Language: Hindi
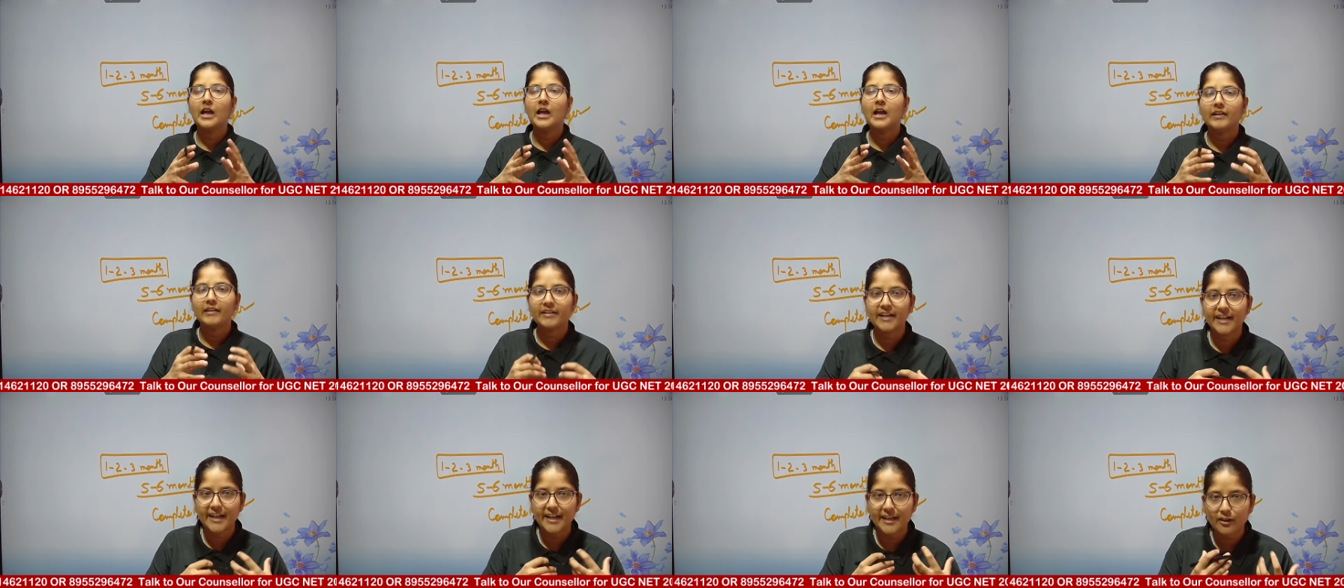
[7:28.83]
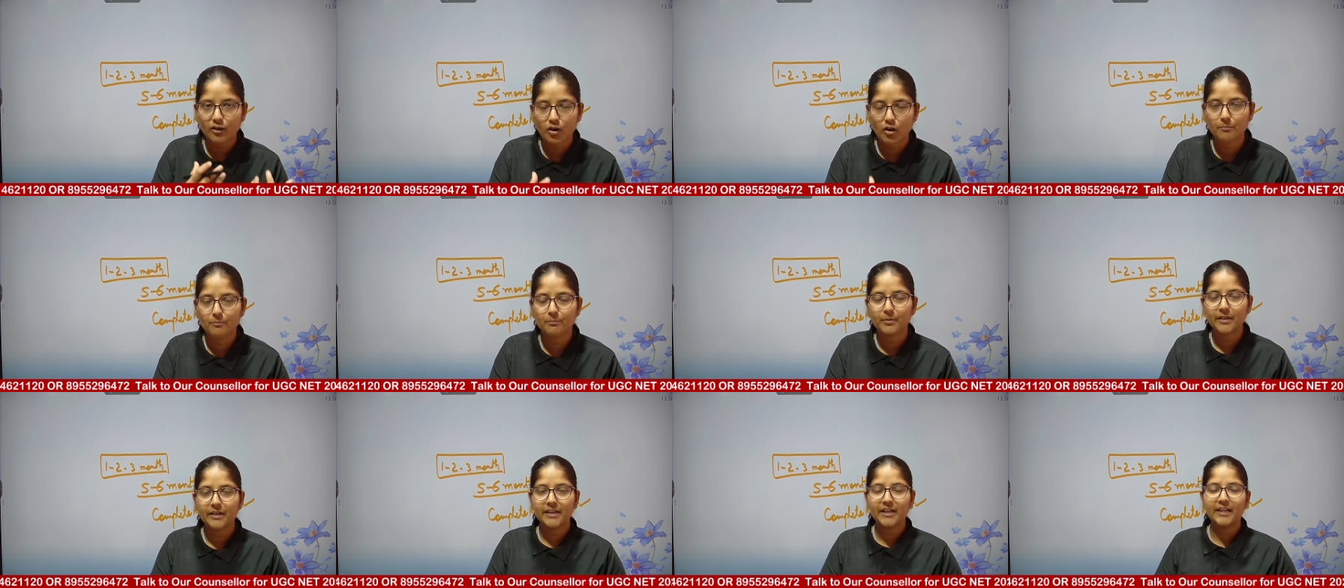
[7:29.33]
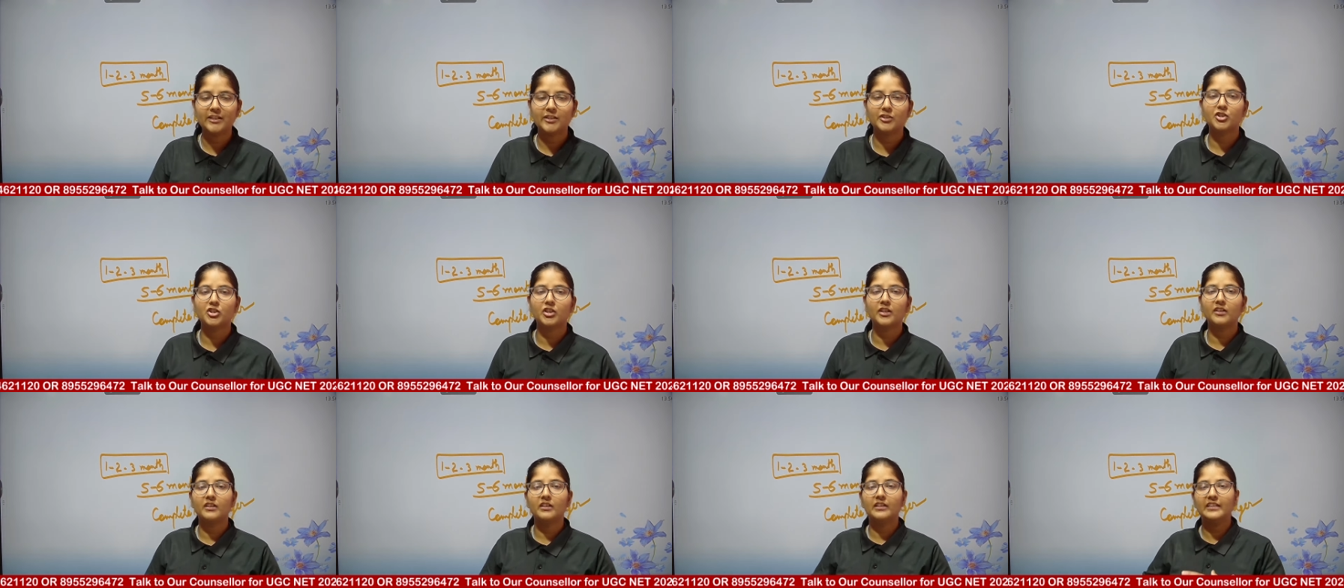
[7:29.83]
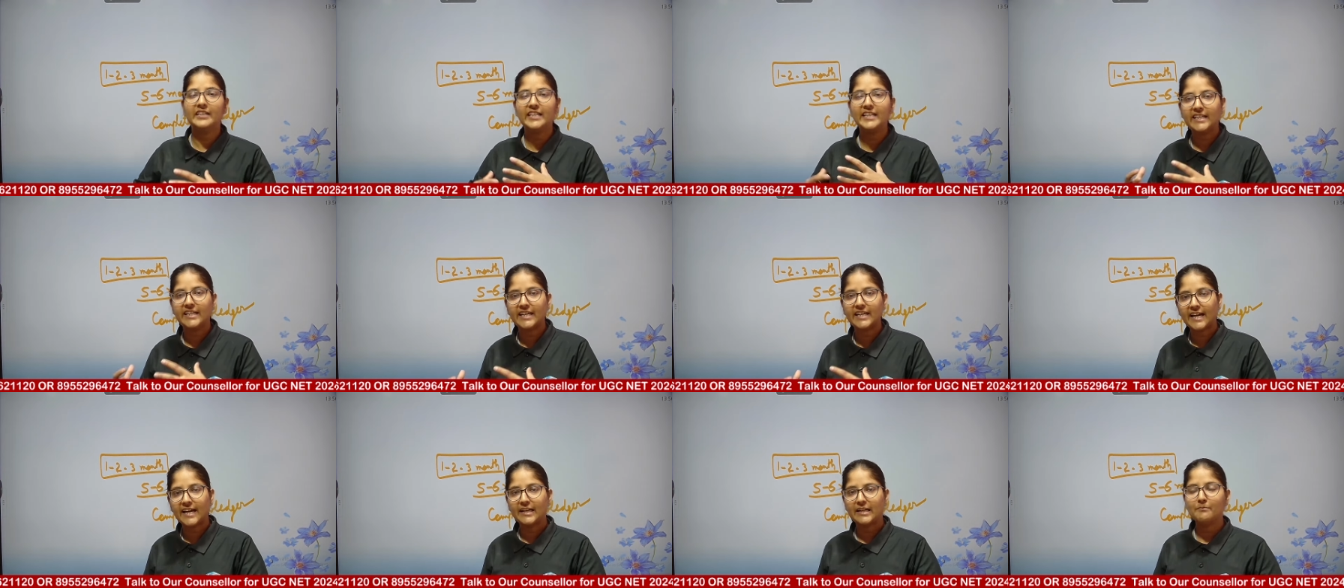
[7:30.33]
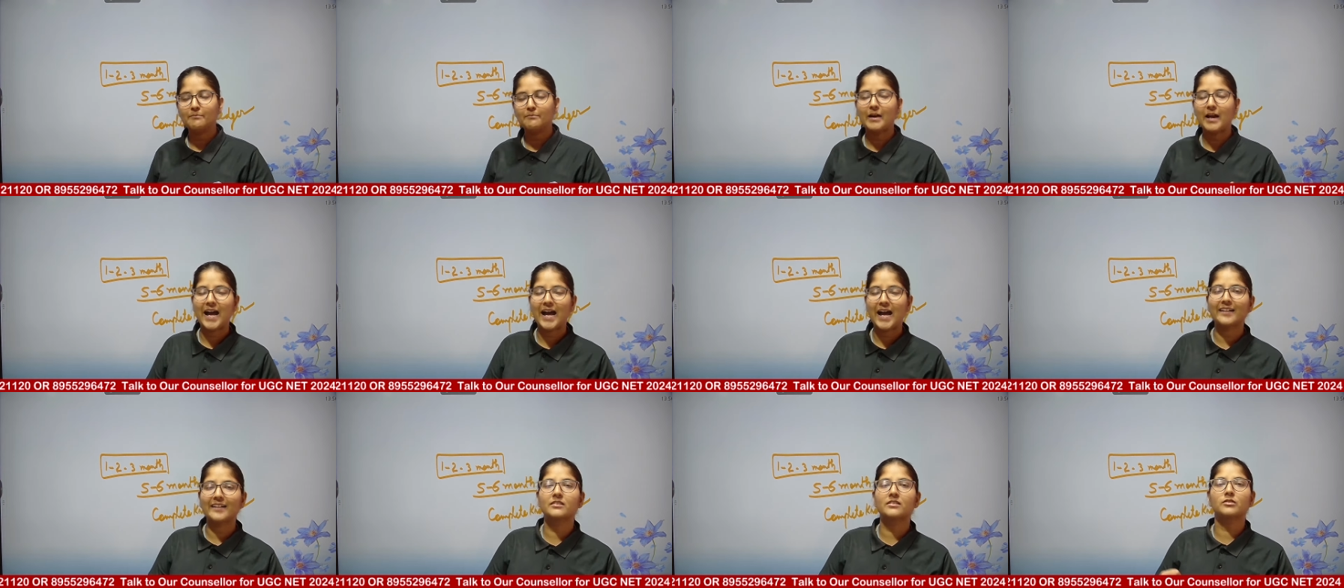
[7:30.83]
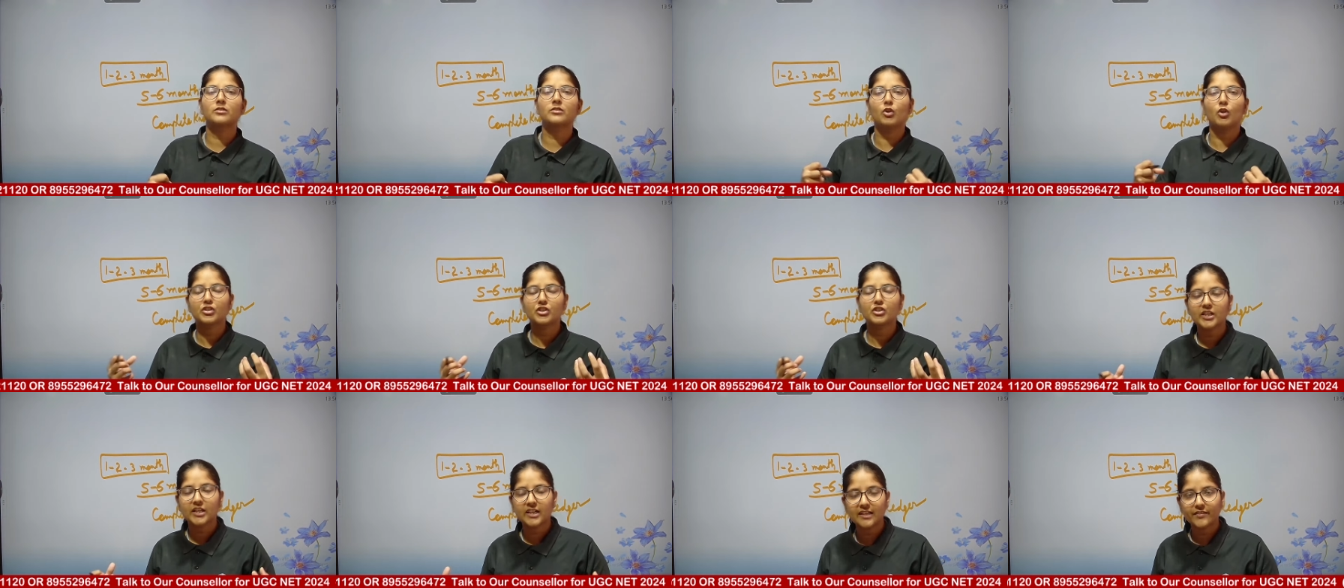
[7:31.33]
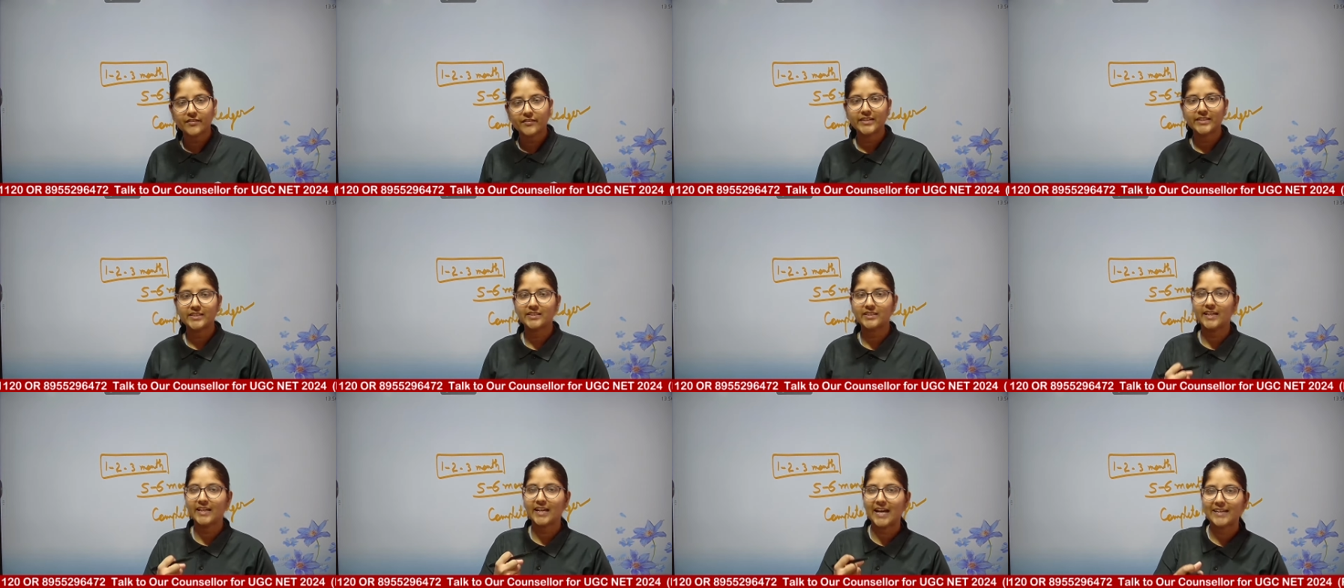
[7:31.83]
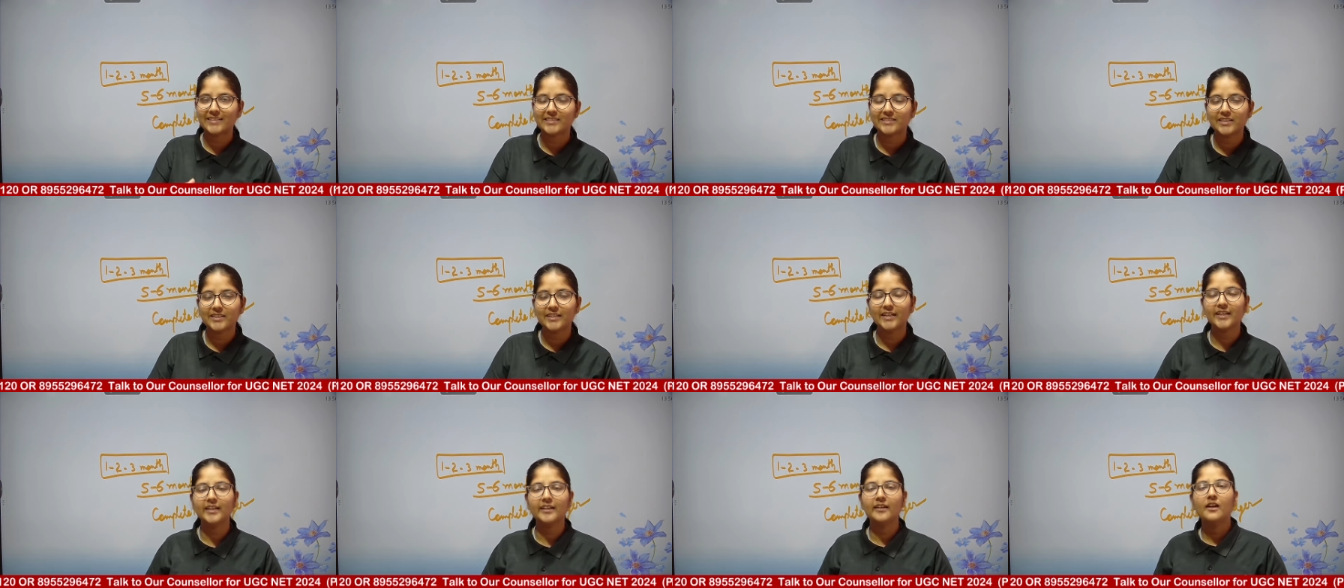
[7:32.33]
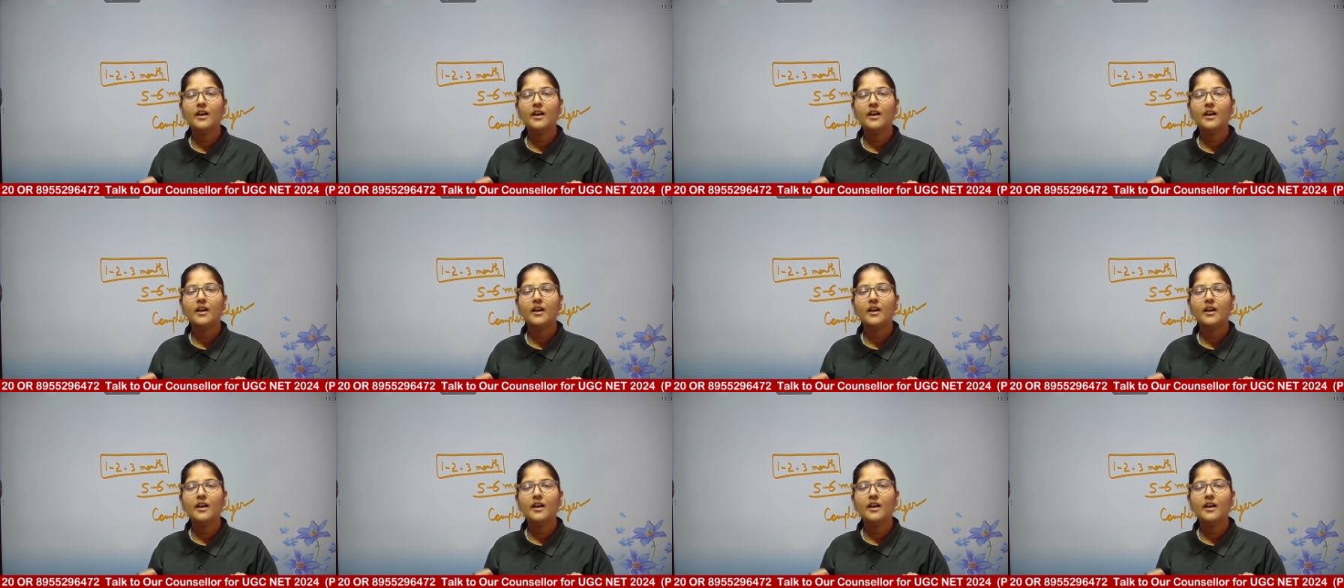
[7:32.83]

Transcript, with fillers: रीडिंग कॉम्प्रिहेंशन डीआई मैथ्स लॉजिकल रीजनिंग आईसीटी